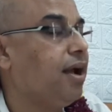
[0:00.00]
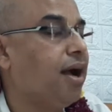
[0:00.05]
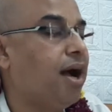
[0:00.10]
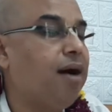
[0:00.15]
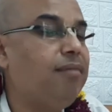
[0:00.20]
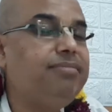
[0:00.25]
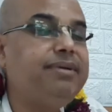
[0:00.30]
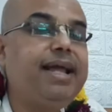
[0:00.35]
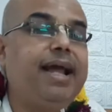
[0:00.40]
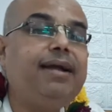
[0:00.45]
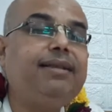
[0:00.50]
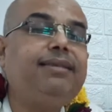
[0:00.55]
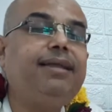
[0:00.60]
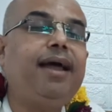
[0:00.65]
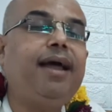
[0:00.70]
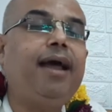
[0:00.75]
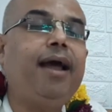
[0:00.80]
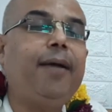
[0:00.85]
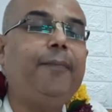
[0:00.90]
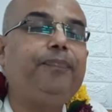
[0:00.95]
हम
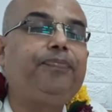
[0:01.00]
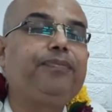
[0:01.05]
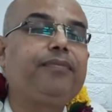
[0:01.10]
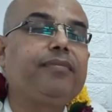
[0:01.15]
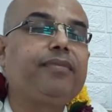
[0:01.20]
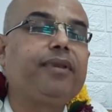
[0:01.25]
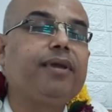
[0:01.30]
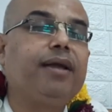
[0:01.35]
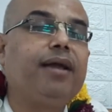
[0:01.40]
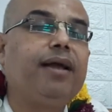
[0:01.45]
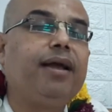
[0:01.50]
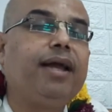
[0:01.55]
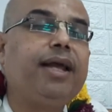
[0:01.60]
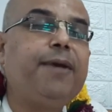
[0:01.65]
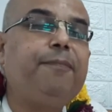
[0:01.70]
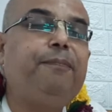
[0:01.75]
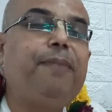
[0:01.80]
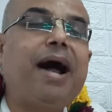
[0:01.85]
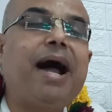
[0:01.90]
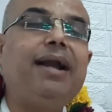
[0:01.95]
देखते हैं
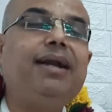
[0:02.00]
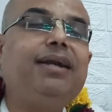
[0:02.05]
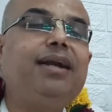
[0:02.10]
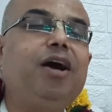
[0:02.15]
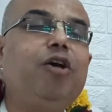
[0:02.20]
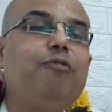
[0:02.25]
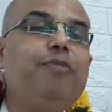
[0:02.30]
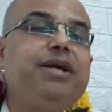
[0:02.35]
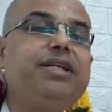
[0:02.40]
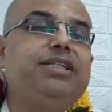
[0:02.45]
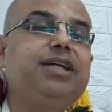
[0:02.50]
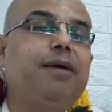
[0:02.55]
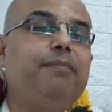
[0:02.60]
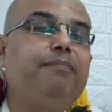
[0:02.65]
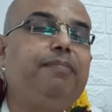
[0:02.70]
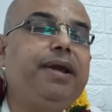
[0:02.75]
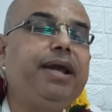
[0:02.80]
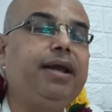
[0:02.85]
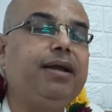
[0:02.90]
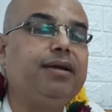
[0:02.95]
कि पांडव भी
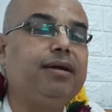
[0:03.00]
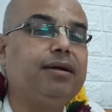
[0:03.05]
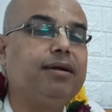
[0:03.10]
जब भी